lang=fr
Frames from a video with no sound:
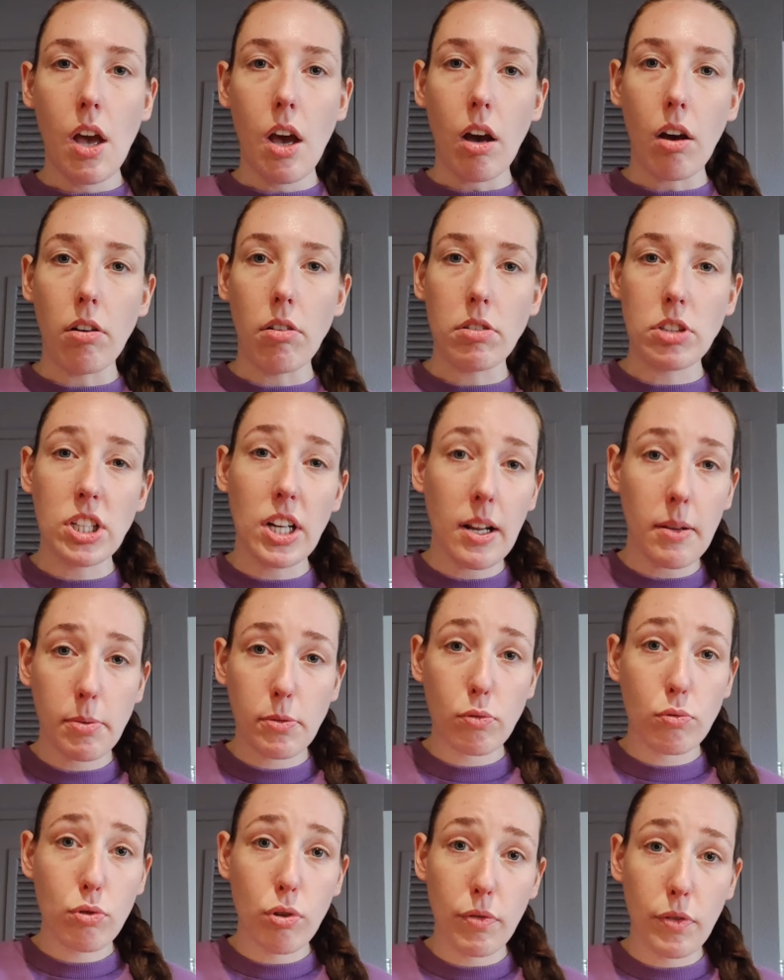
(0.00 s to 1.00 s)
J'ai
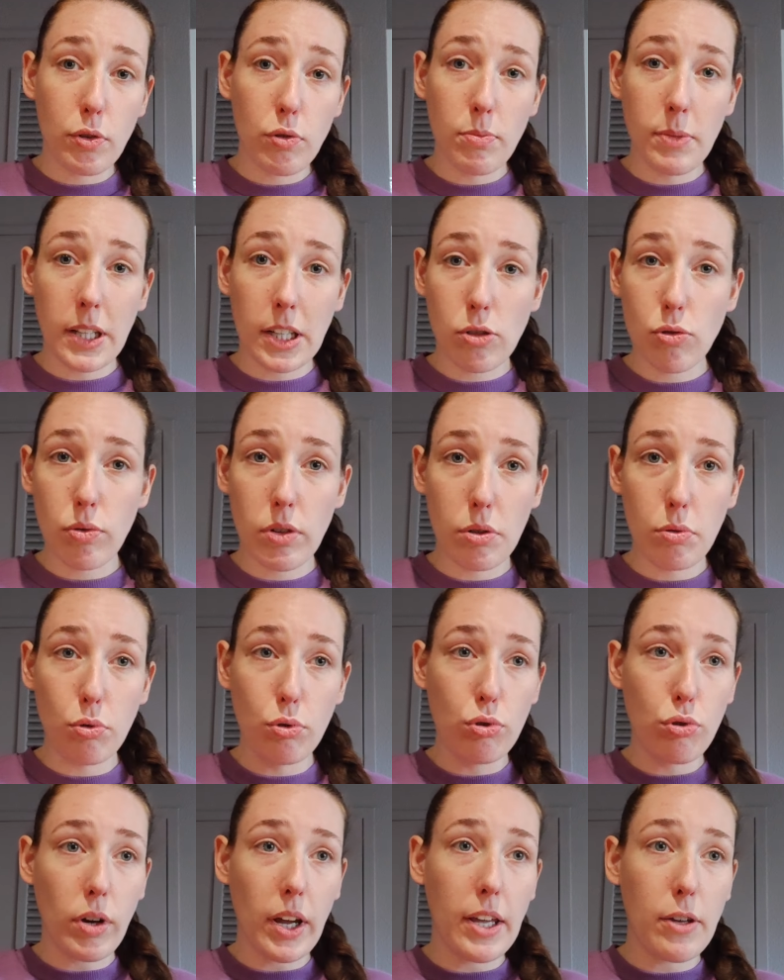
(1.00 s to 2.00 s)
l'impression que je fais du ménage tous les deux
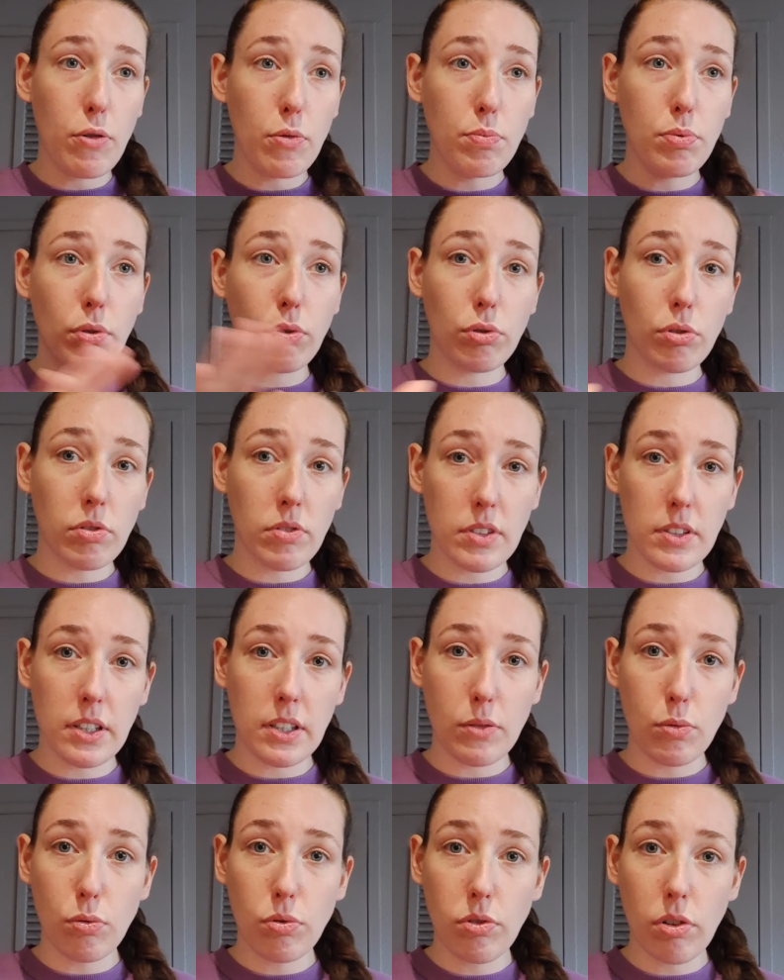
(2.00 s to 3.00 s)
jours et que pour autant
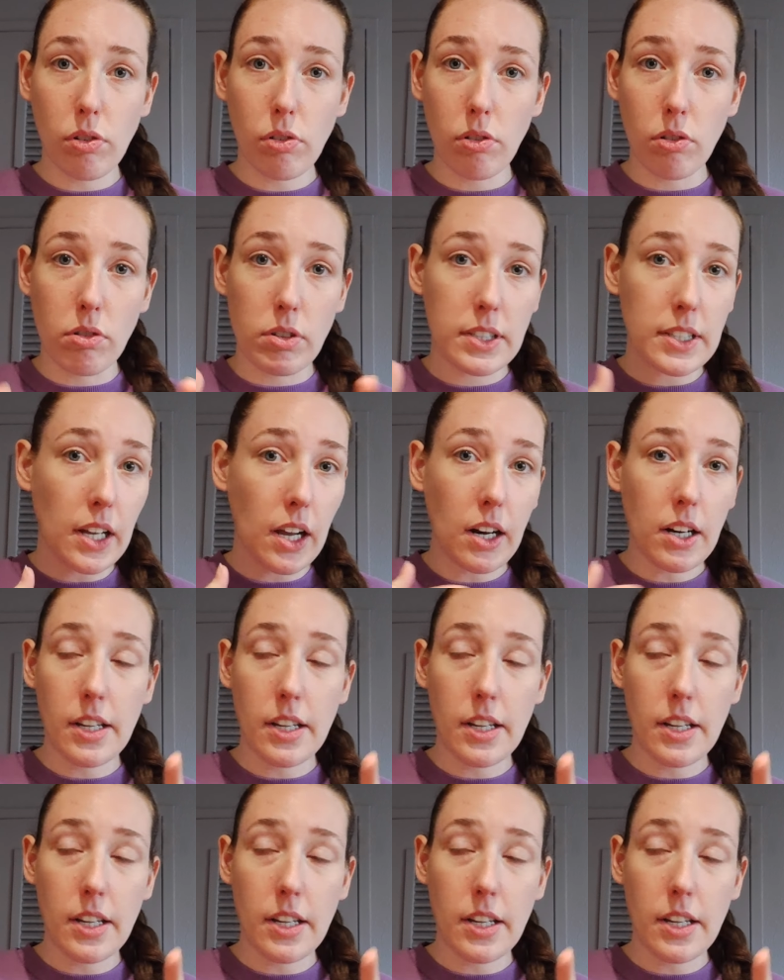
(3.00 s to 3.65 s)
c'est tout le temps sale,